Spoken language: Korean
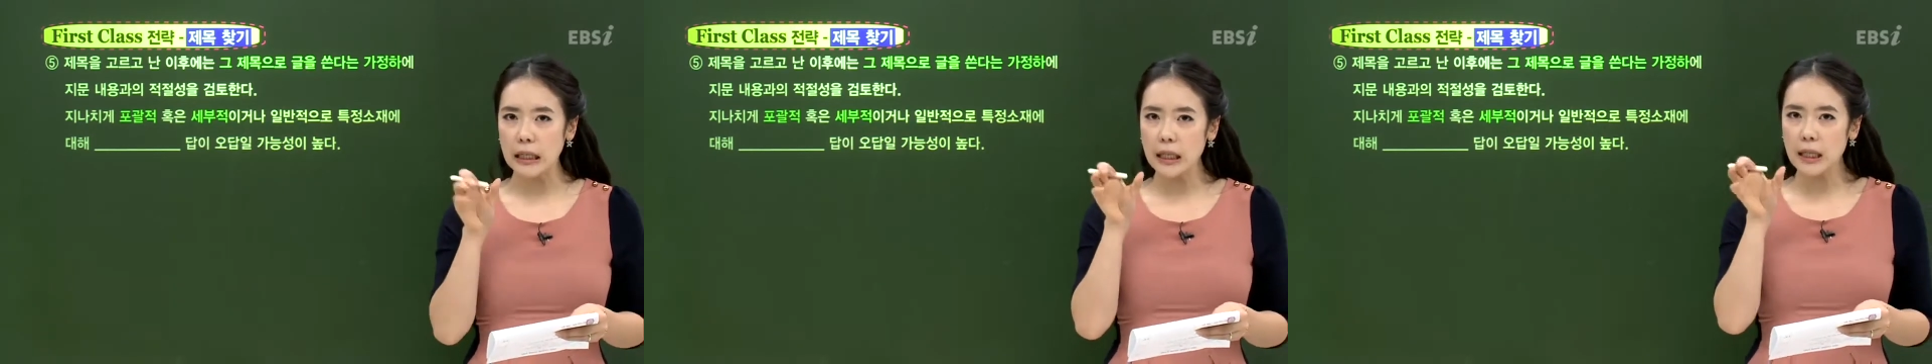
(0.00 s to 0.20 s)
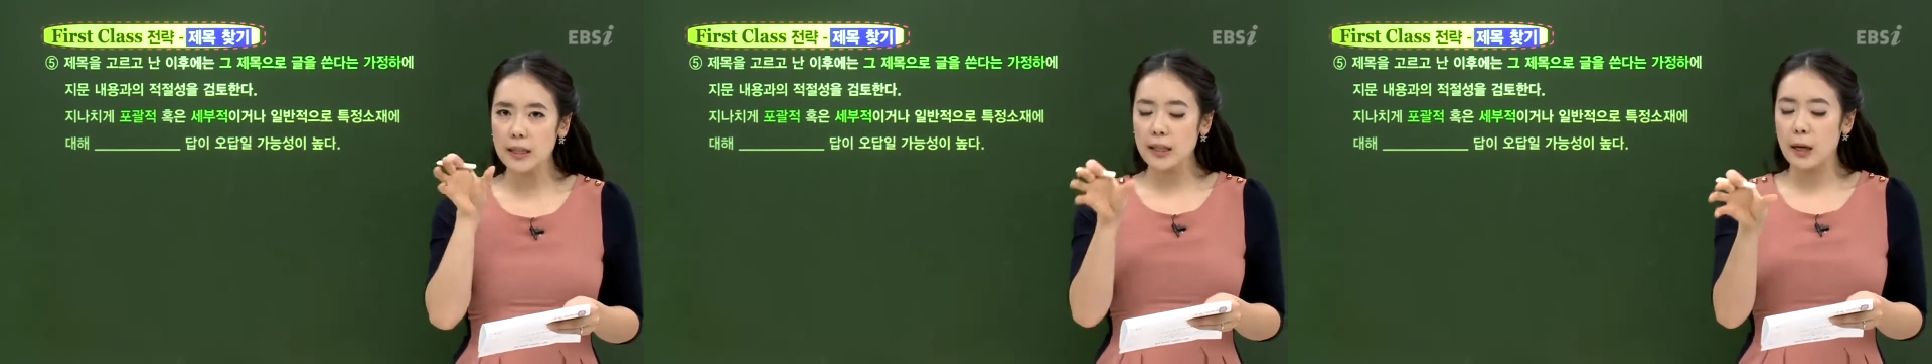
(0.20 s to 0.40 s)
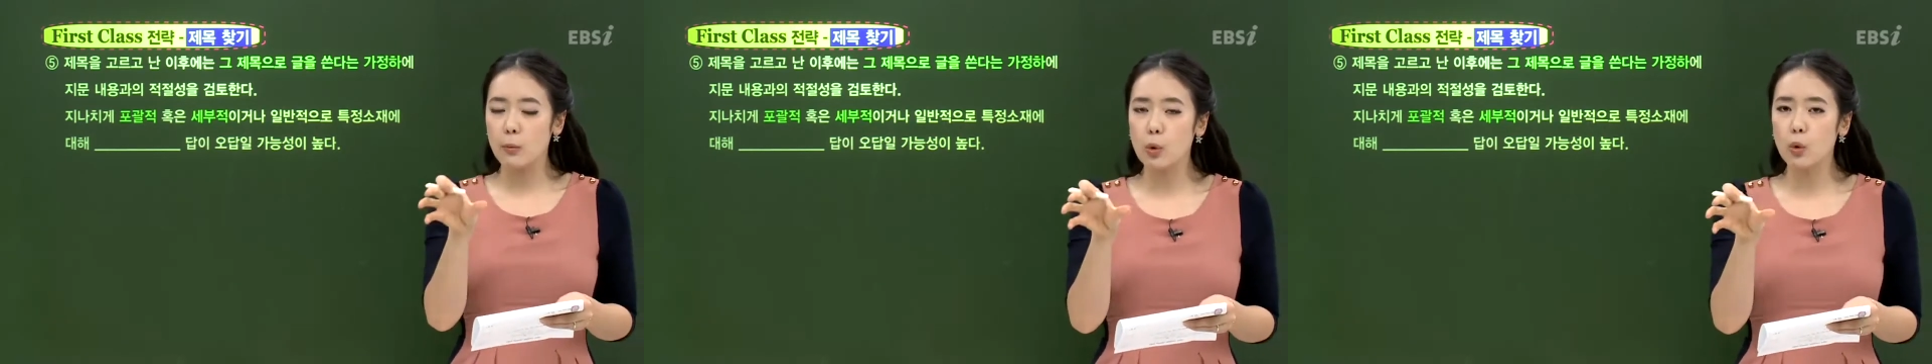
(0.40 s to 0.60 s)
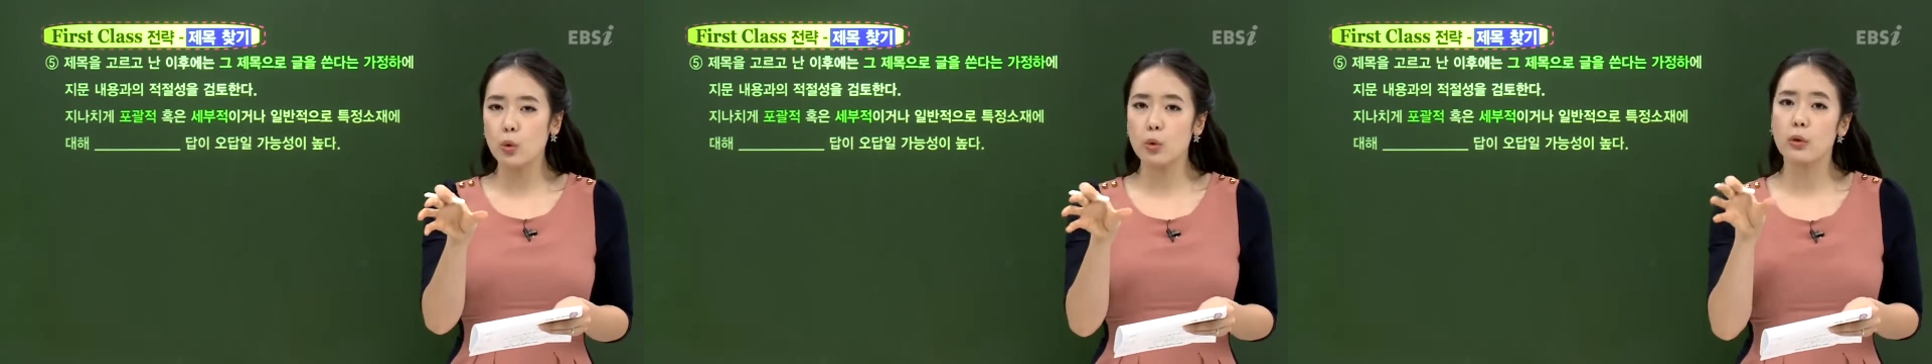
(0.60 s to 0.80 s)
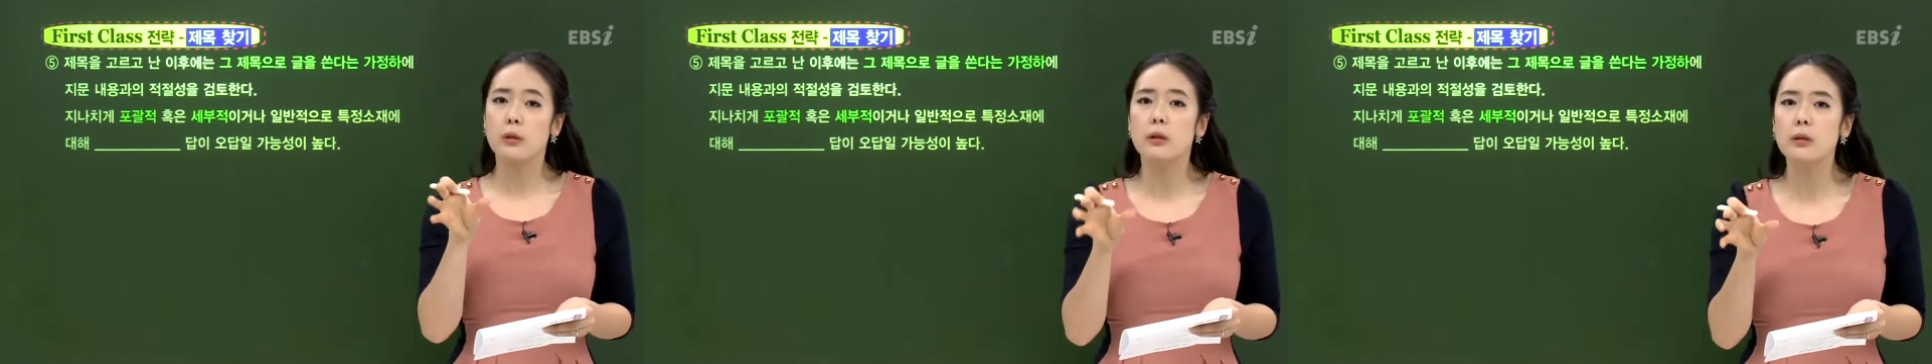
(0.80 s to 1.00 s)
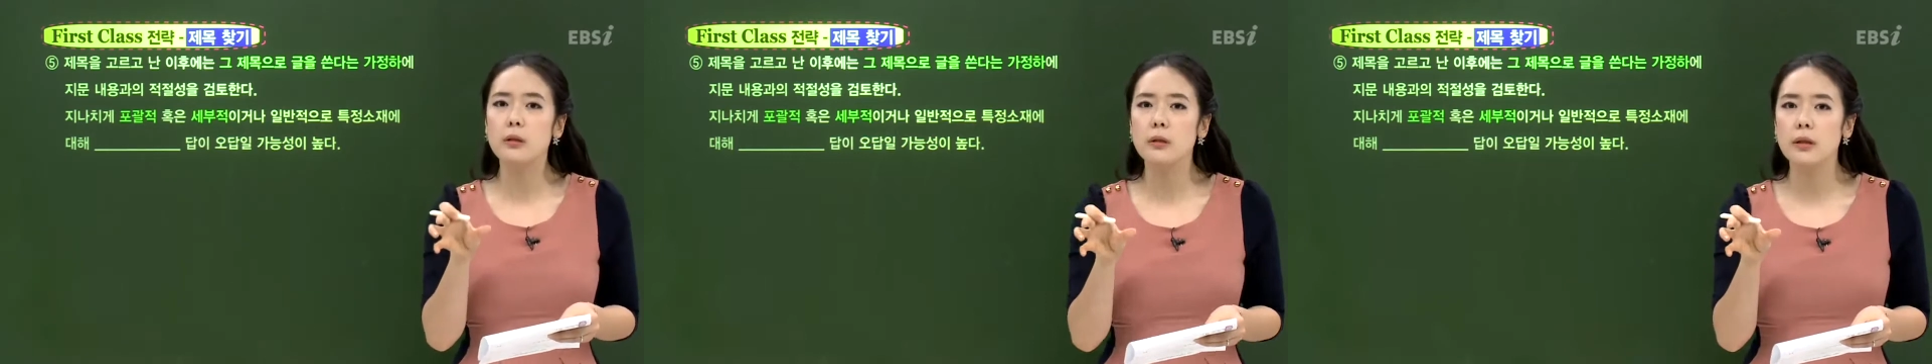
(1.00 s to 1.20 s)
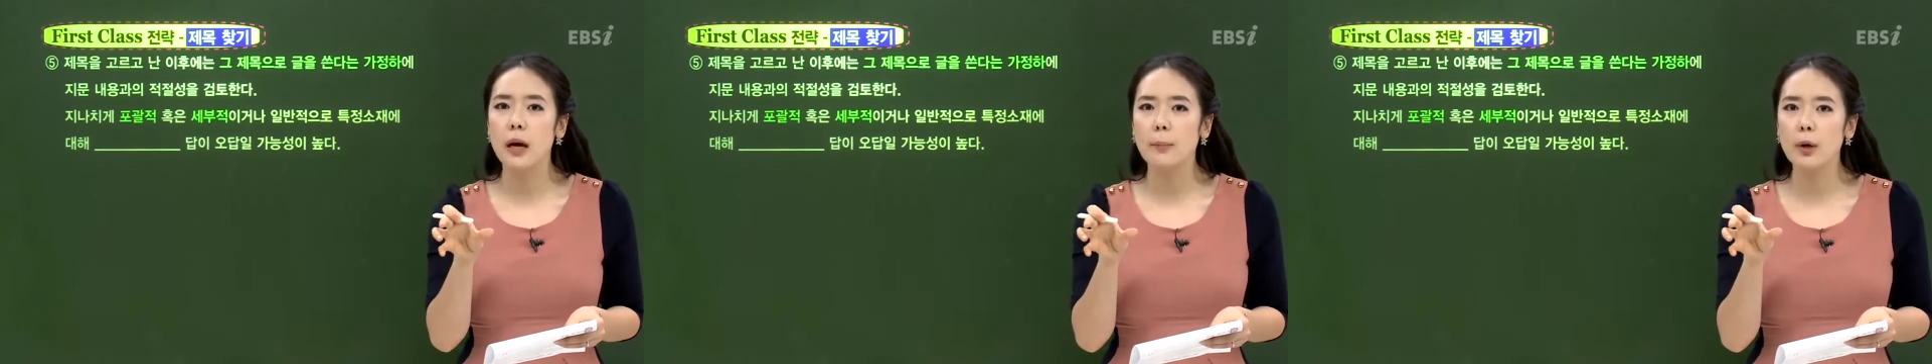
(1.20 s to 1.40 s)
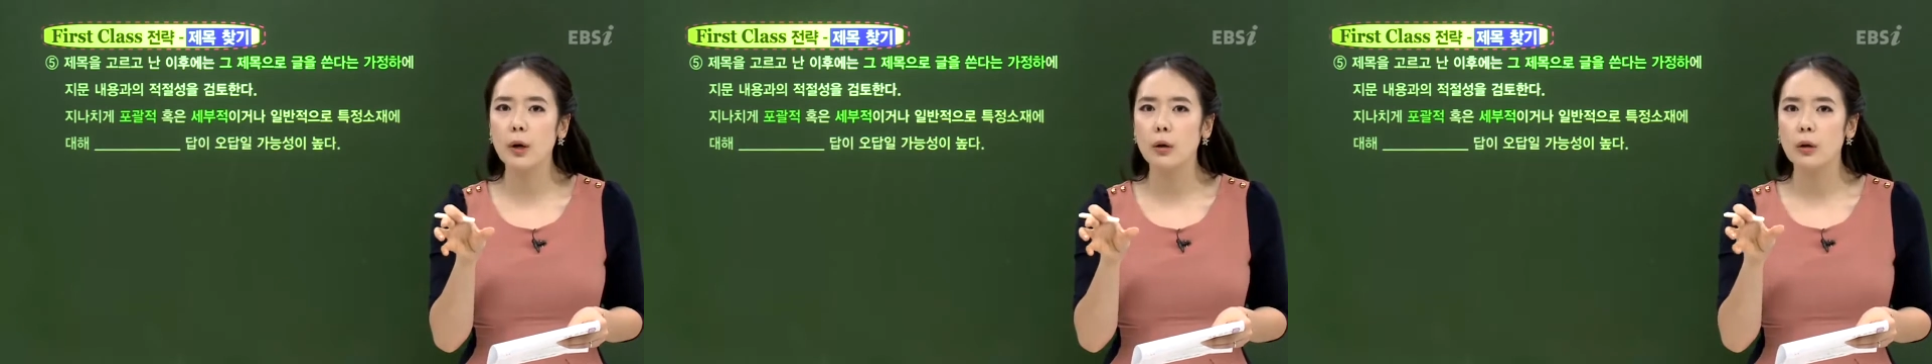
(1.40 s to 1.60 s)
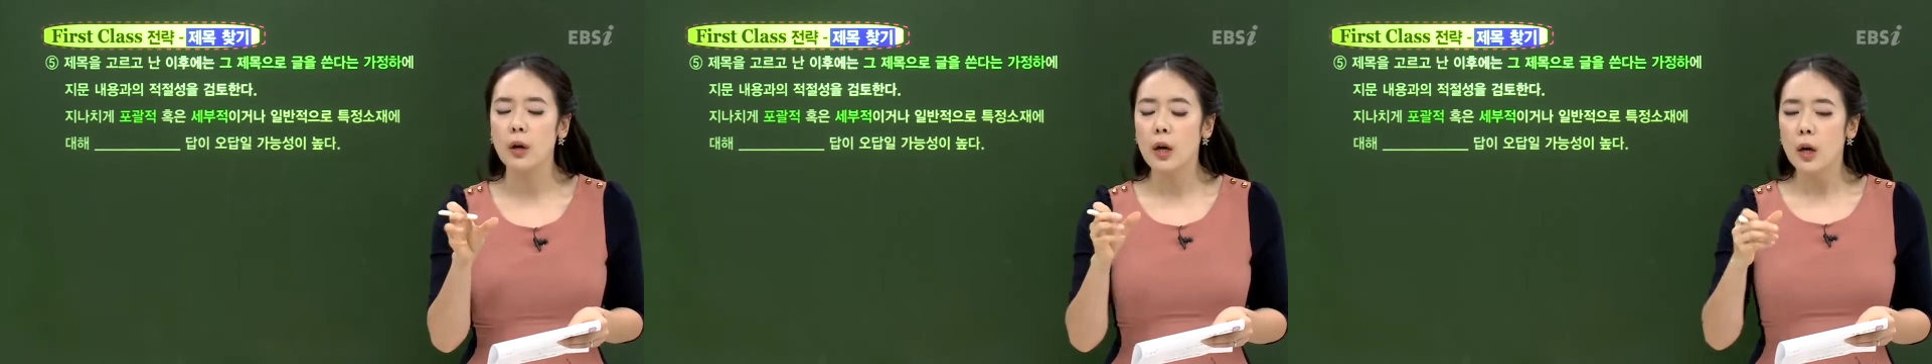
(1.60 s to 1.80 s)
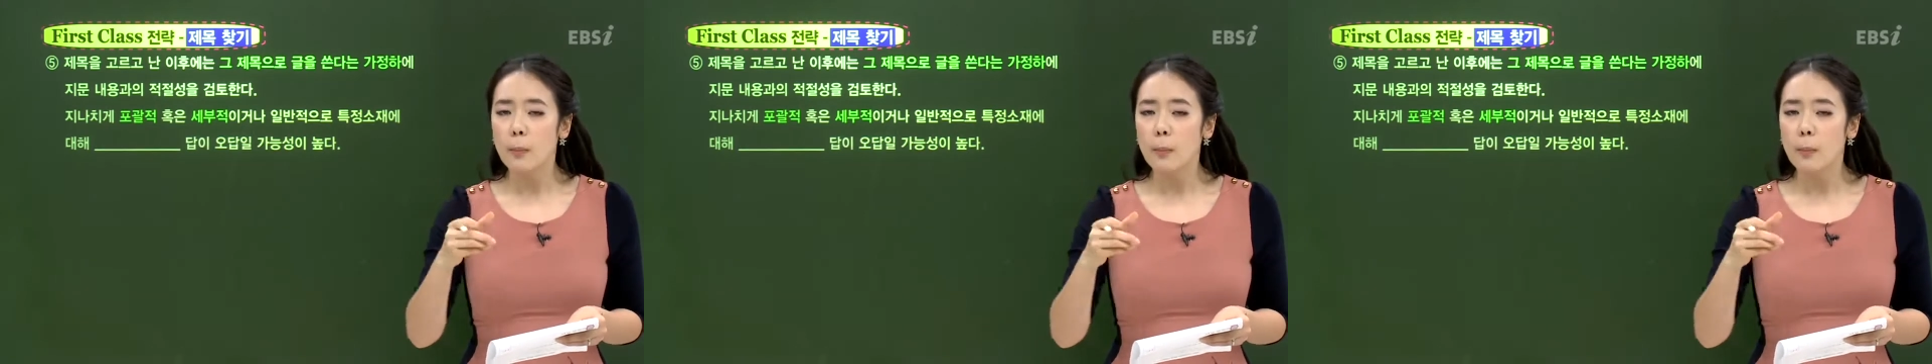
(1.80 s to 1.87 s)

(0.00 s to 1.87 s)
이 제목으로 글을 쓴다면